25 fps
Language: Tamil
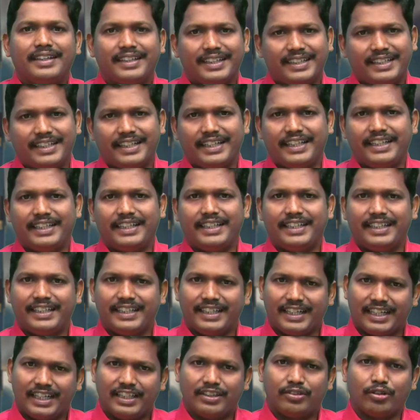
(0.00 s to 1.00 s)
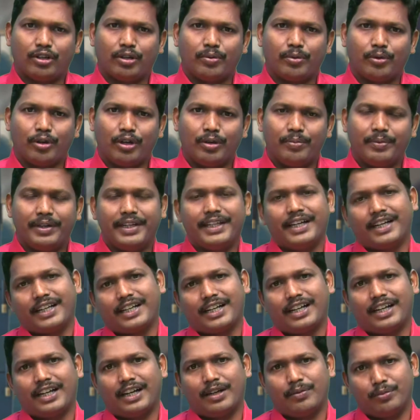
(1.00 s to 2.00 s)
இன்றே எங்களை தொடர்பு
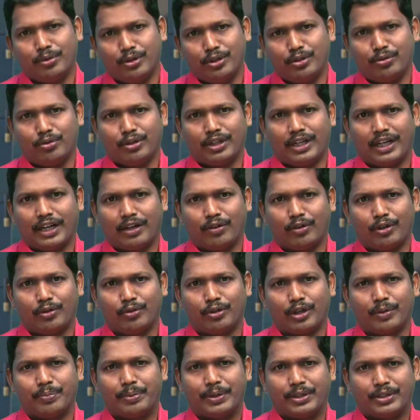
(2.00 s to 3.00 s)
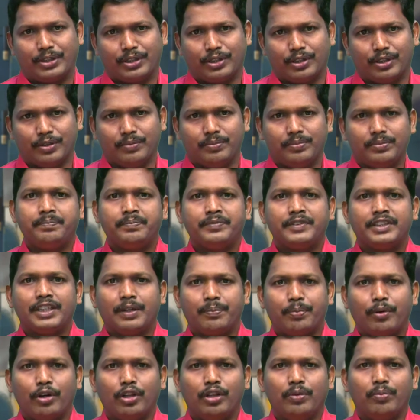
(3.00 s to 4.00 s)
கொள்ளும்படியாக அன்போடு கூட நாங்கள் உங்களை ஊக்கப்படுத்துகிறோம்
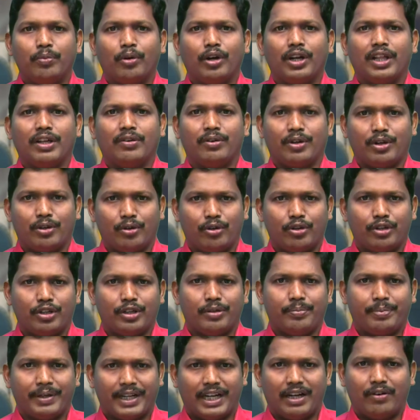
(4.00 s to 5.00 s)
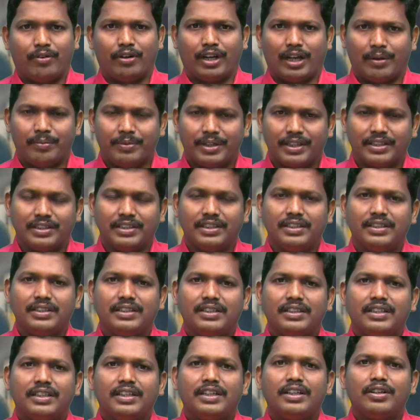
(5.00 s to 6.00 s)
எப்பொழுதும் போல ஒரு நோட்டு பேனாவோடு அமர்ந்து
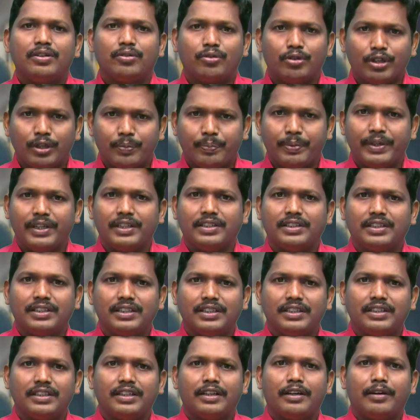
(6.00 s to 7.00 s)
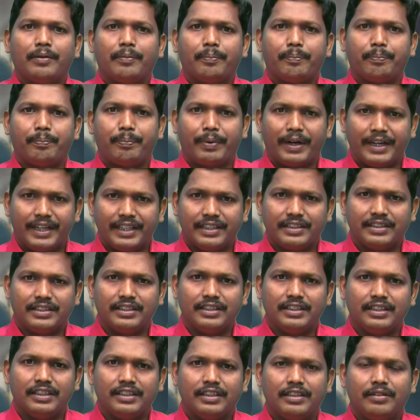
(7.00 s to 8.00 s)
குறிப்பெடுத்து
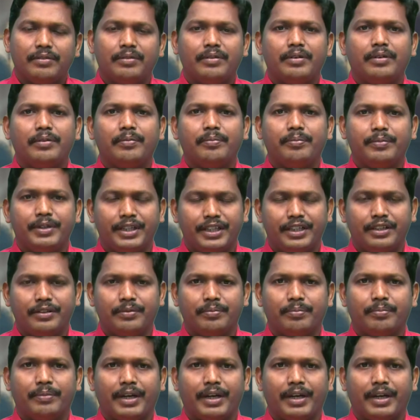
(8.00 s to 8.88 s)
படித்து மீண்டும்